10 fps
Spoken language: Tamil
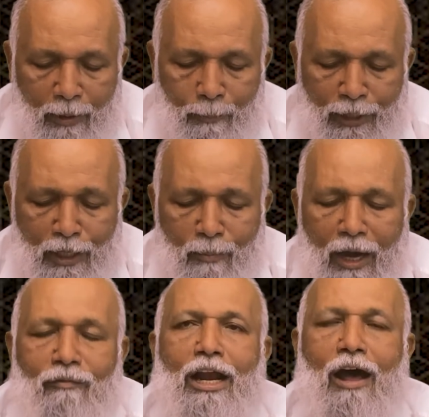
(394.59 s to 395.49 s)
பின்னும்
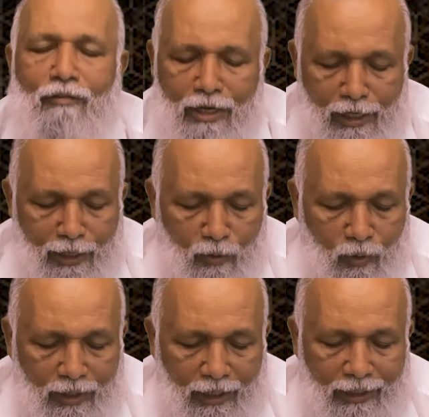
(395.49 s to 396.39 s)
அவர் அவர்களை
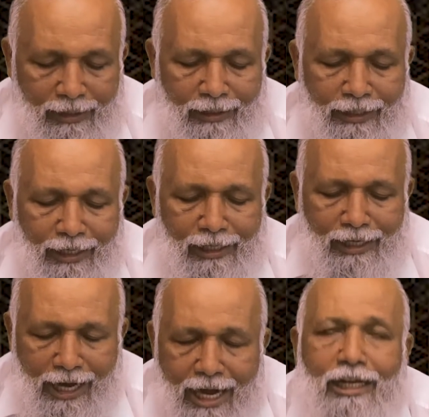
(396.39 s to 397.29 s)
நோக்கி நீங்கள்
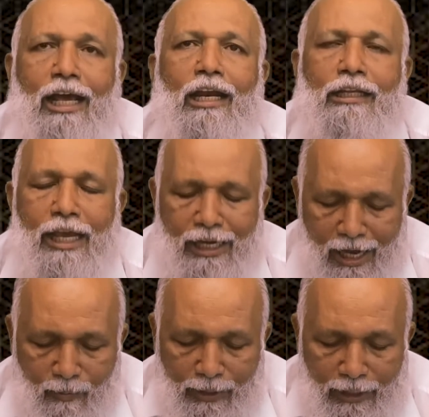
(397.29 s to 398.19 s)
கேட்கிறதை
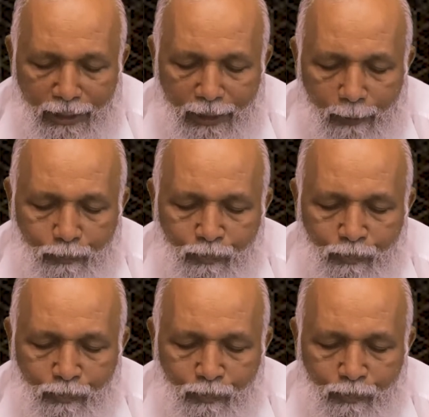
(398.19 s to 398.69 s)
கவனியுங்கள்